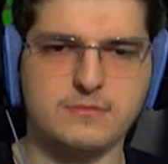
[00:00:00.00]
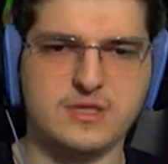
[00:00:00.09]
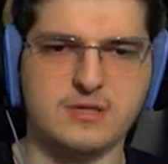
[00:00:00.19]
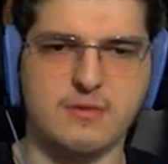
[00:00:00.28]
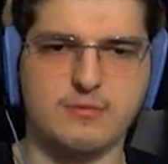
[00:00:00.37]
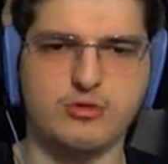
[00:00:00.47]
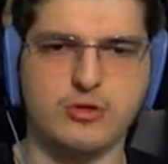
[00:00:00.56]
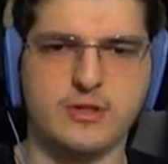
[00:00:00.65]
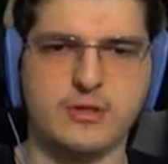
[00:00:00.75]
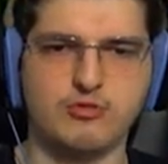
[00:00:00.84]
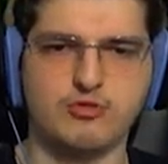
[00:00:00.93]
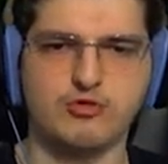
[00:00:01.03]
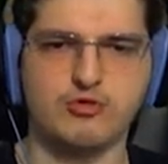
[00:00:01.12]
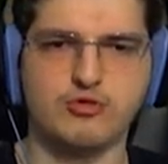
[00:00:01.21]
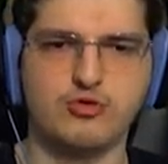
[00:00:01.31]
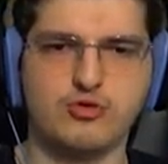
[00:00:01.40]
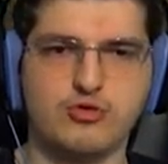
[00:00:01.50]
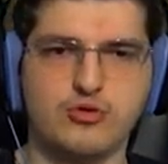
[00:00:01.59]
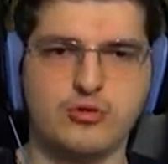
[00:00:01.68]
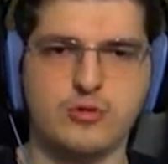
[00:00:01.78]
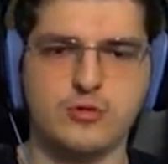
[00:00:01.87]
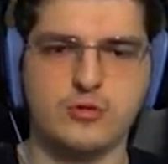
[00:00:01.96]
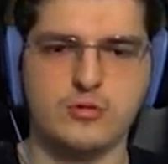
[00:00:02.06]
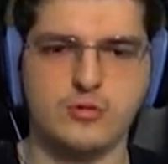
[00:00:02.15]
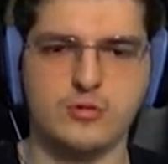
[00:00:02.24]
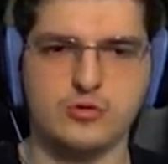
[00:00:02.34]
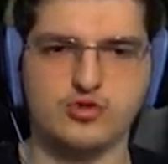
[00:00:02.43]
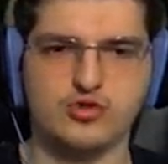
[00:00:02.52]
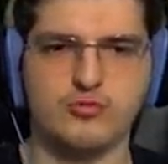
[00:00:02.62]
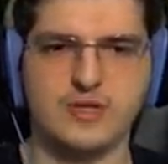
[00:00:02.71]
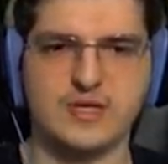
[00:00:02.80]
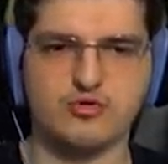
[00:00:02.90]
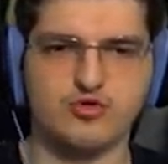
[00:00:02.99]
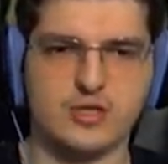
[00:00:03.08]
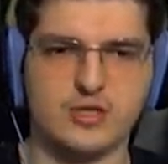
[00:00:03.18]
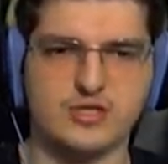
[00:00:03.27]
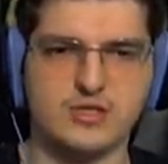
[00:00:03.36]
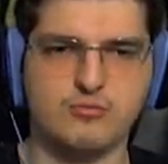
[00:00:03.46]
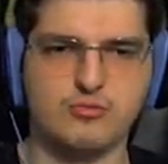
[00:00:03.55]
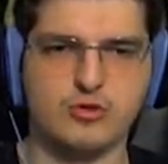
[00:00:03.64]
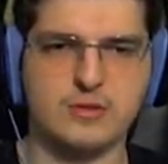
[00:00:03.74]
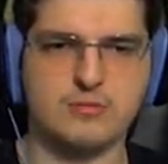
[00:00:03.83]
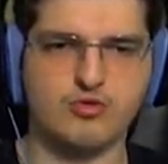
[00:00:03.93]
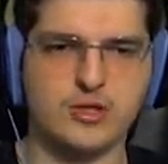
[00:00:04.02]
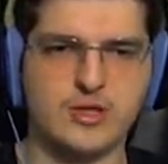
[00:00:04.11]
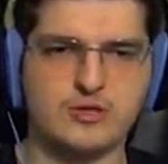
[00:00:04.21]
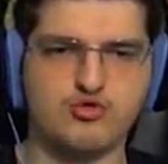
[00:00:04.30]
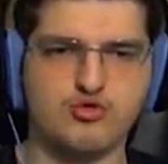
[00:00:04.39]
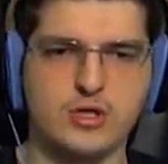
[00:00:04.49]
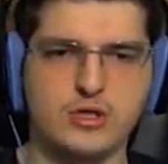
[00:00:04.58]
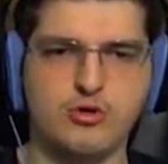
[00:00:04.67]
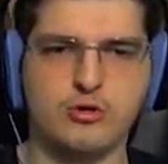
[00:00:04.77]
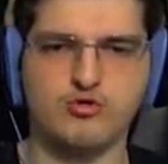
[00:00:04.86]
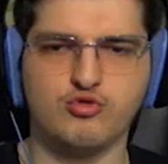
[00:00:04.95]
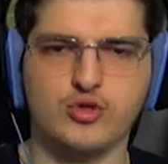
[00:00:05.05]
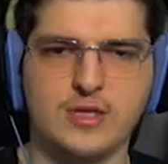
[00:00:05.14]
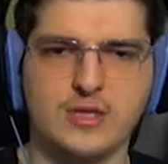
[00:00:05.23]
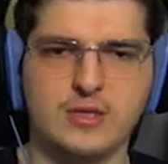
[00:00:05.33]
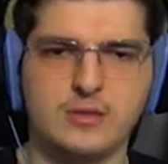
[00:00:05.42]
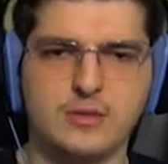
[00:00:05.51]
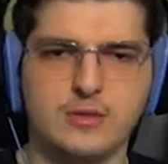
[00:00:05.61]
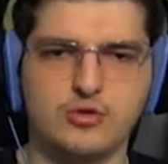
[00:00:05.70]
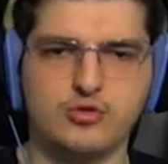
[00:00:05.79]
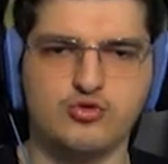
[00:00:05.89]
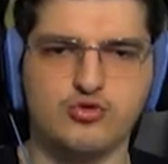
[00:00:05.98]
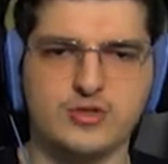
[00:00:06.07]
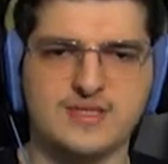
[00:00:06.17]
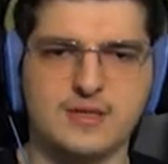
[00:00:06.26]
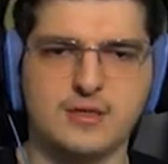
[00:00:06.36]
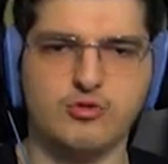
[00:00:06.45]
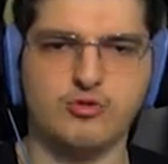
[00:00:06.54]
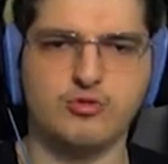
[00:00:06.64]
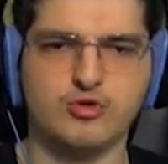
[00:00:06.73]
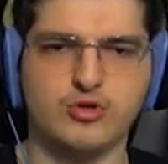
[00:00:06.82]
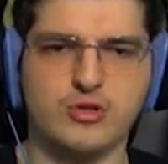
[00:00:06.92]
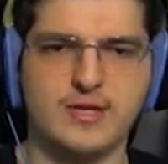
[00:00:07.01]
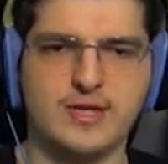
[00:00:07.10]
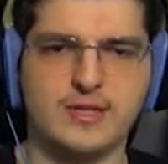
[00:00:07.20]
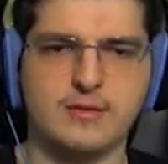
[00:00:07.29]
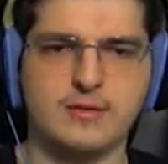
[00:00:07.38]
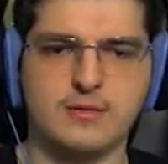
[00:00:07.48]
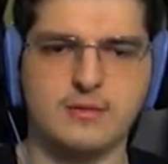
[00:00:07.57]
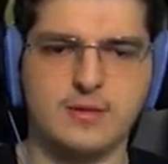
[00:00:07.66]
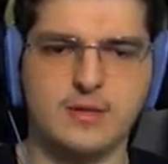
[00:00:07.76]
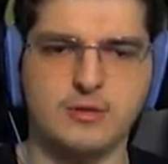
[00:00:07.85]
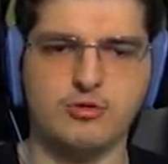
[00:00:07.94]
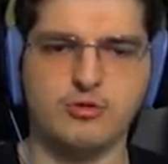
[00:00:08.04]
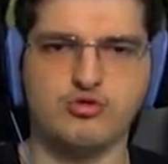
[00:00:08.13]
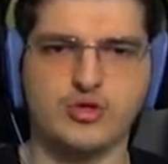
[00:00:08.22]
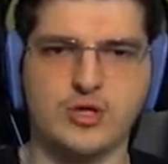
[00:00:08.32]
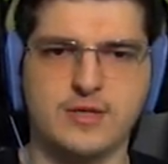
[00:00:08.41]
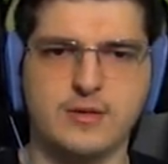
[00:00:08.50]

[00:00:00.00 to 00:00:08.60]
Tamam bunları da kurduk. Şöyle biraz uzaklaşalım buradan. Buralar su alıyor. Güzel. Şurası da alıyordur muhtemelen. Alıyor. Güzel.